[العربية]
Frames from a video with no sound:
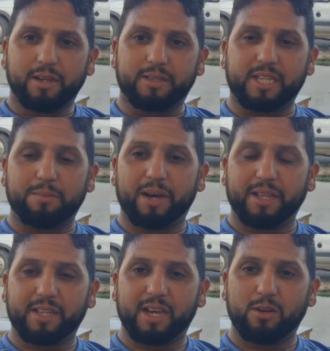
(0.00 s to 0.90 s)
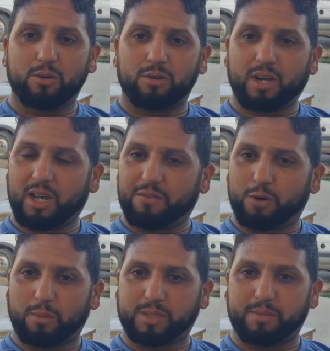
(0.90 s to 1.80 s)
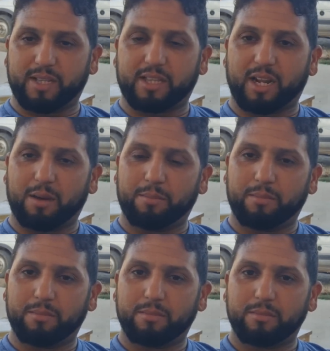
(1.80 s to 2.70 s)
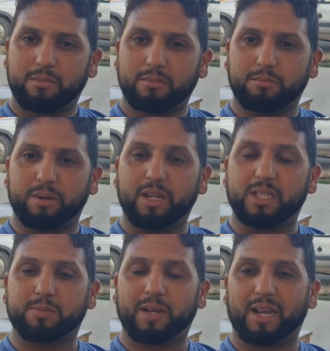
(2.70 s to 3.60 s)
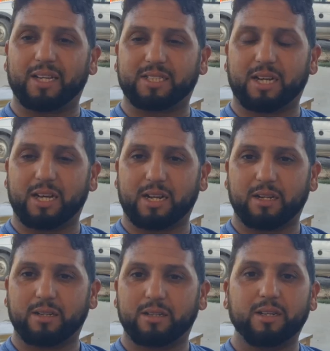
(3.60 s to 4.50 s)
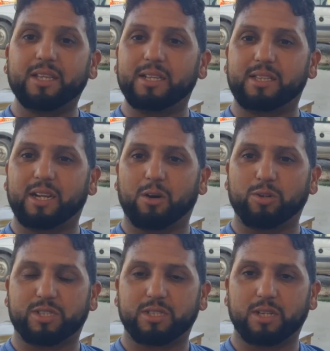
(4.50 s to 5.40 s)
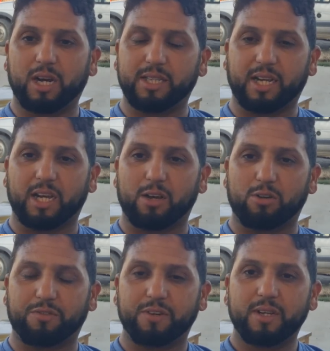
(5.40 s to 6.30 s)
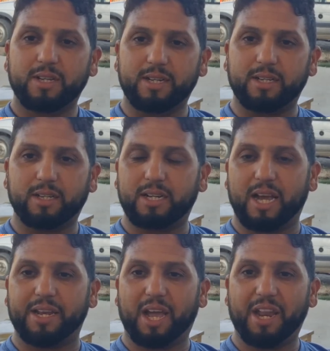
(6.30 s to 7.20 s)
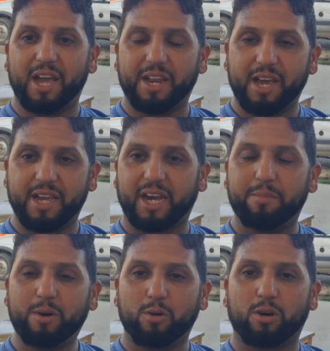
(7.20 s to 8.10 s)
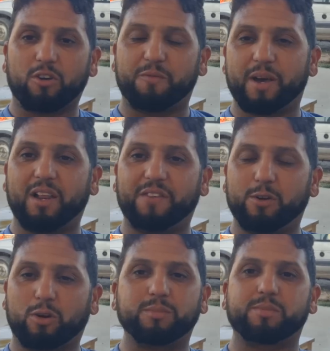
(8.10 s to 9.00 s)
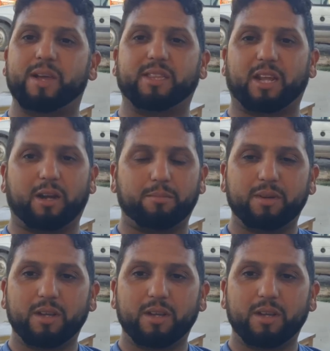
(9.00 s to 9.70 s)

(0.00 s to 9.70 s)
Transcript: الثمن ديالو 1500 درهم بالنسبه للاسعار ديال الدراوش هذاك الخروف لان حنا هنايا كنبيعوا الخروف ب 2500 درهم